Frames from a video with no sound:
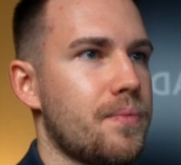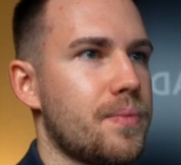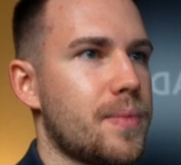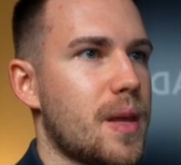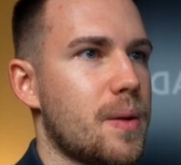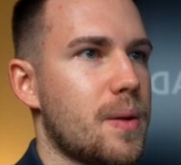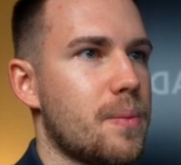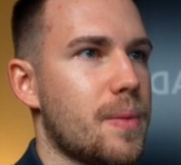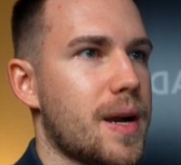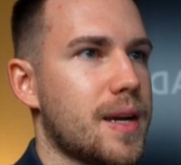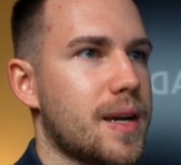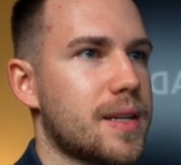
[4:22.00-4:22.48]

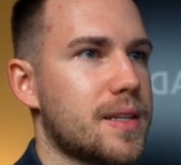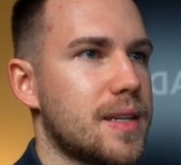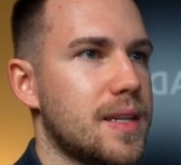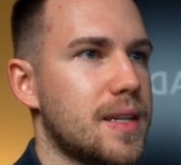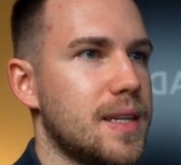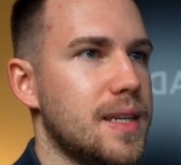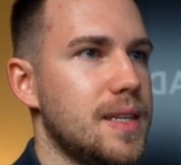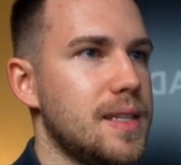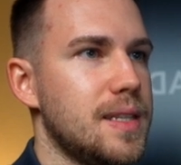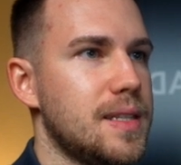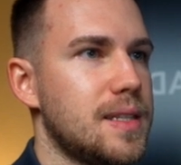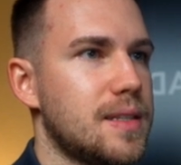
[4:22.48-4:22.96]
der Markt
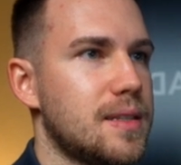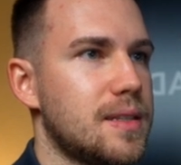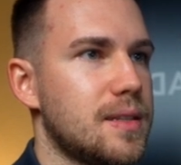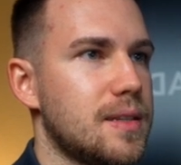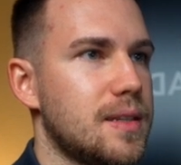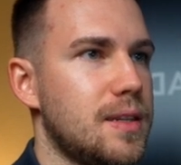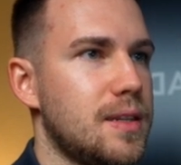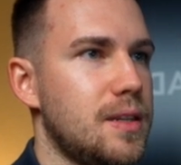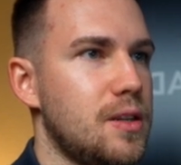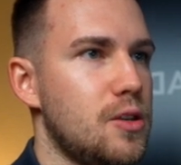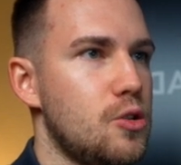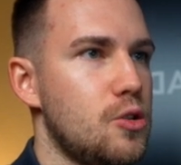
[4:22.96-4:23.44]
ist
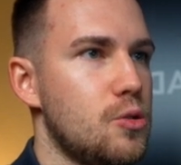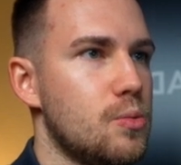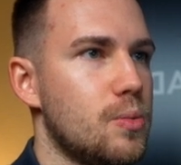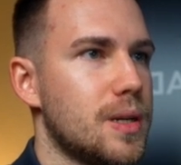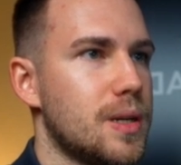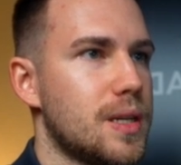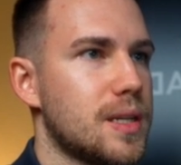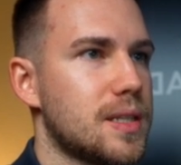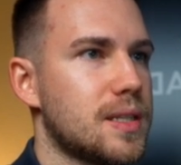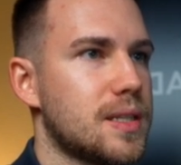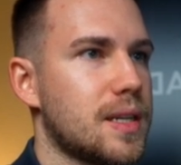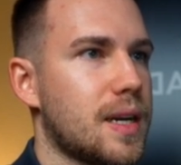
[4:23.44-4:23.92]
hier
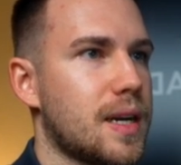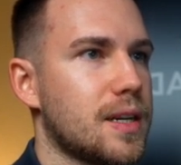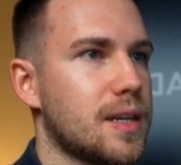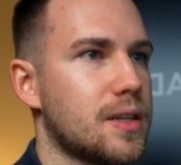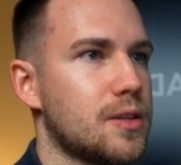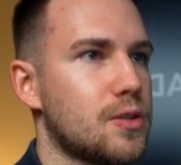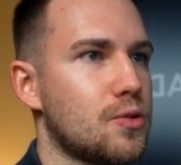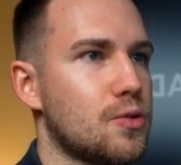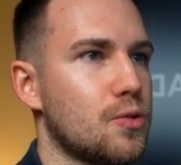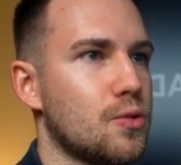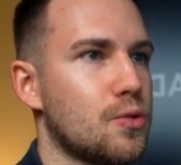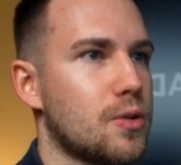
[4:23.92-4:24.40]
über das
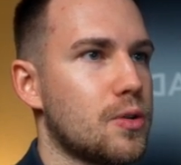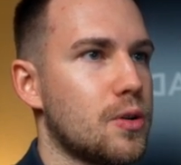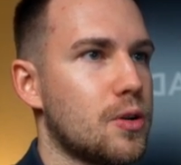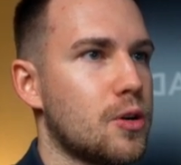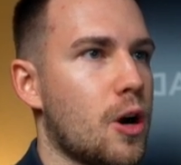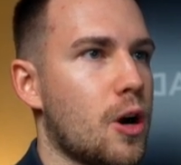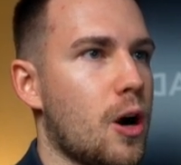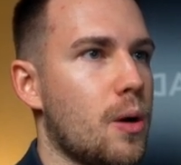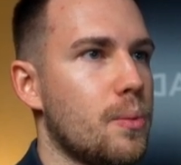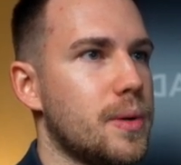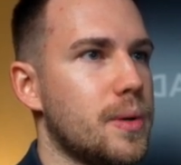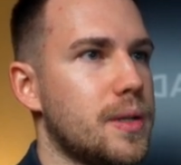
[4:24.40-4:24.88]
Tageshoch
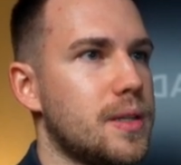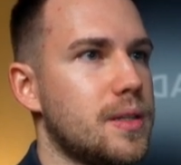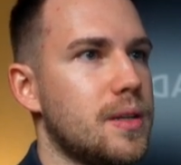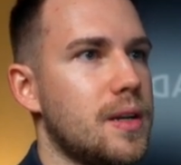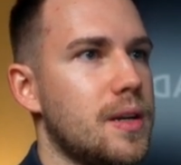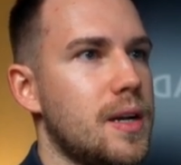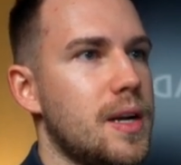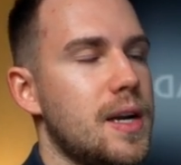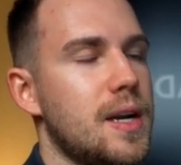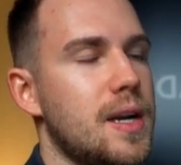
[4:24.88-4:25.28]
gekommen,